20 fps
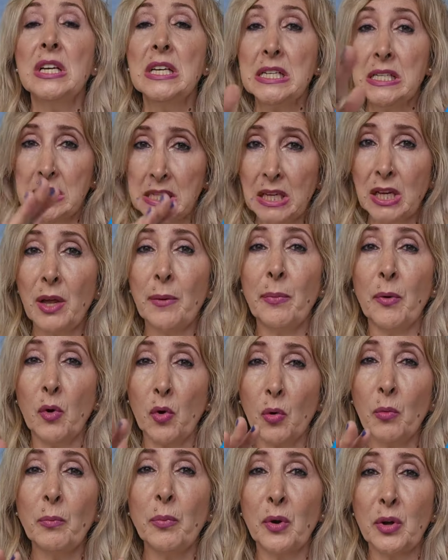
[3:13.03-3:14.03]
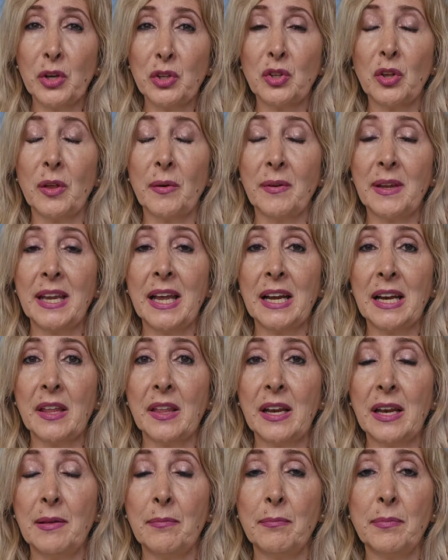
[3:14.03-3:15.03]
sí le pongo un poquito de vinagre
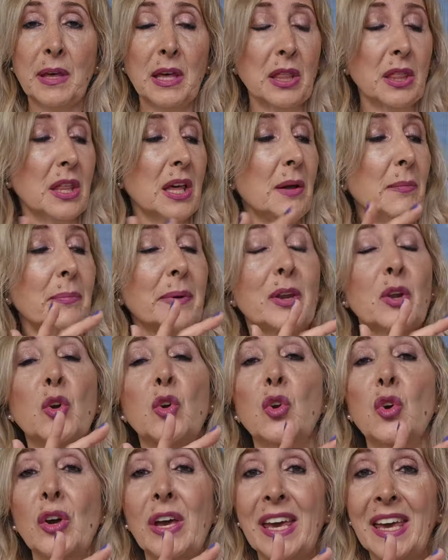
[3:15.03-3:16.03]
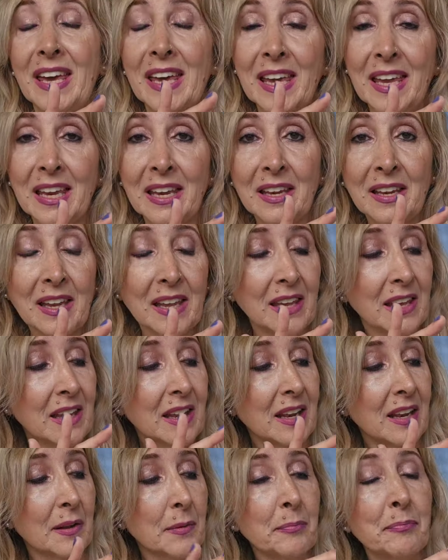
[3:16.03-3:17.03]
de limpieza, pero lo que es en
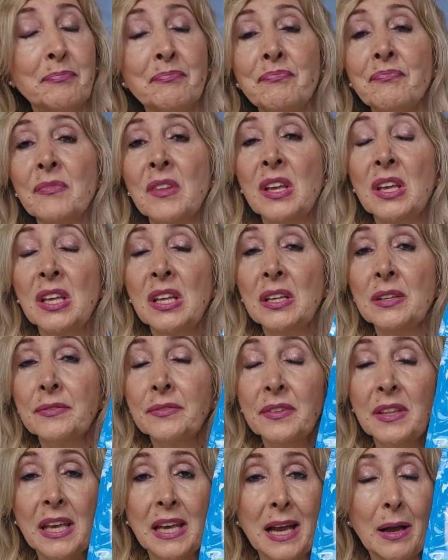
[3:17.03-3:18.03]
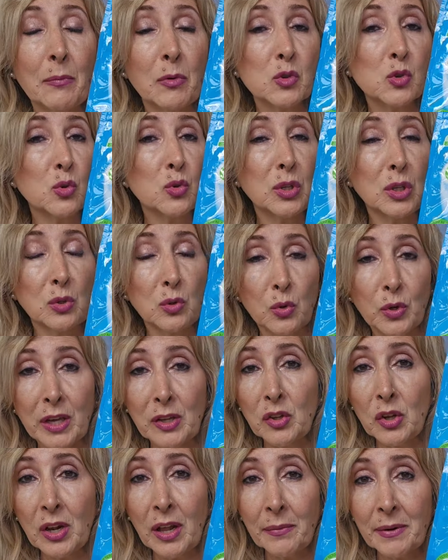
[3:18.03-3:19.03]
el, digamos,
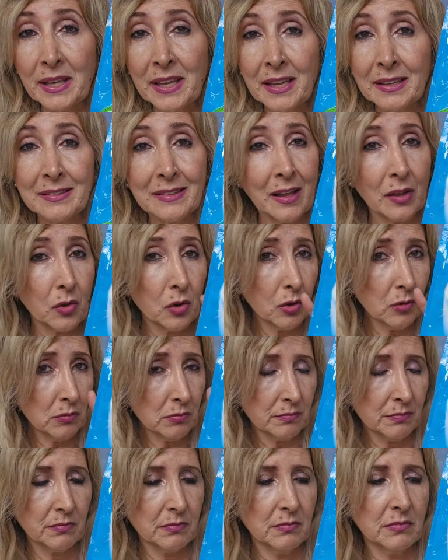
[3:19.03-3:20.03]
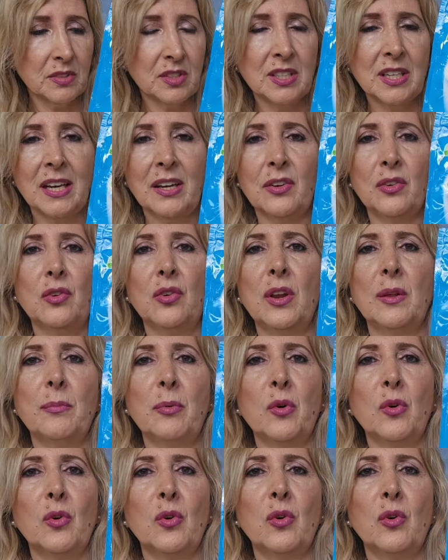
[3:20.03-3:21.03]
sustituyendo el abrillantador, ya no le
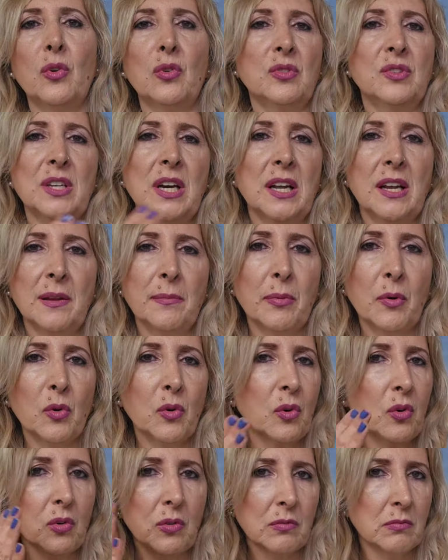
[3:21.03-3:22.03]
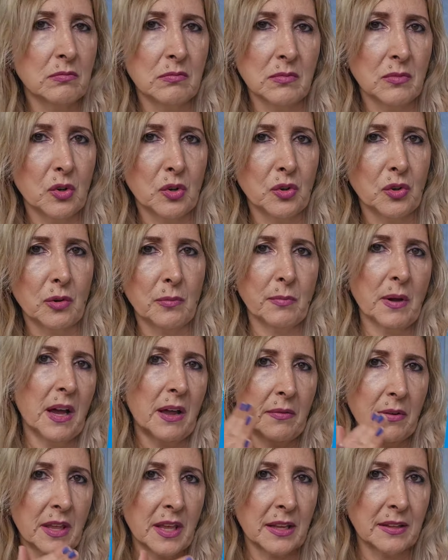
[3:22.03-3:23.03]
pongo, ya le pongo mm, lo normal,
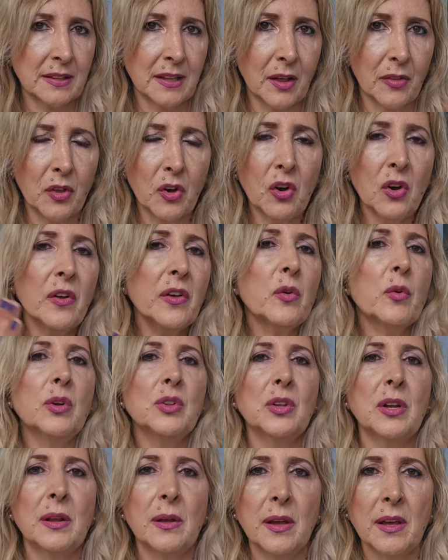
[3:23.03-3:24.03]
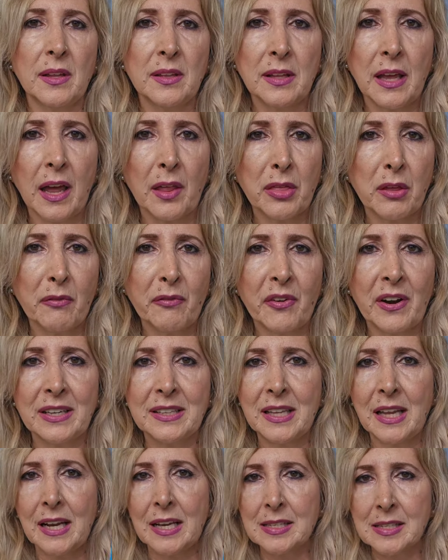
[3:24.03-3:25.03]
brillantador y cuando le hace
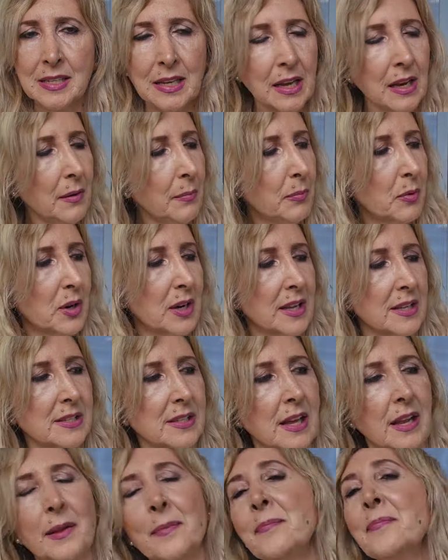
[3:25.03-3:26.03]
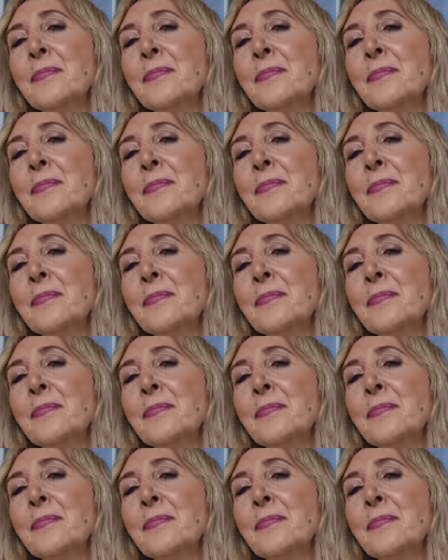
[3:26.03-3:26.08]
falta la sal, pues la sal.